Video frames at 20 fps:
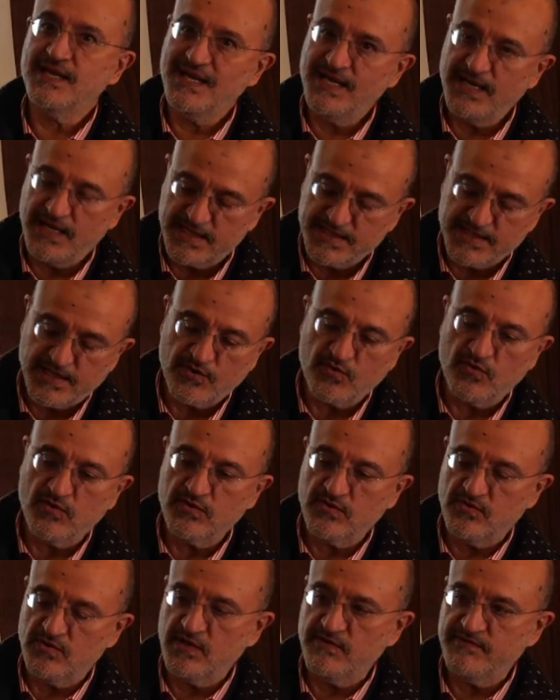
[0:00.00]
è la
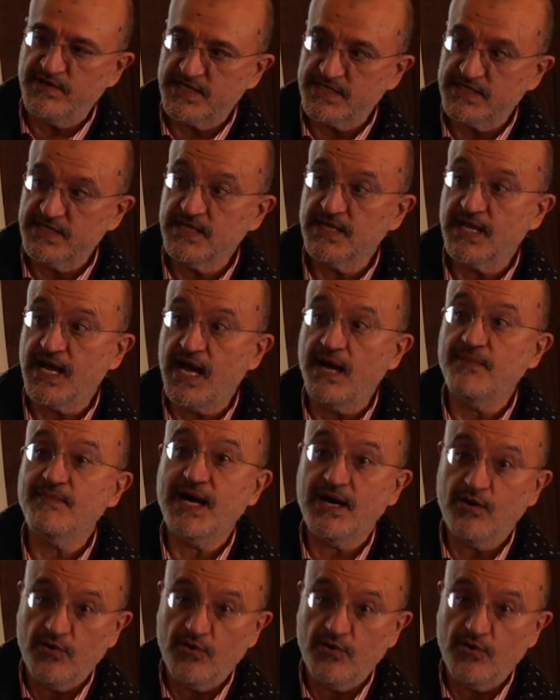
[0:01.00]
seconda università, ma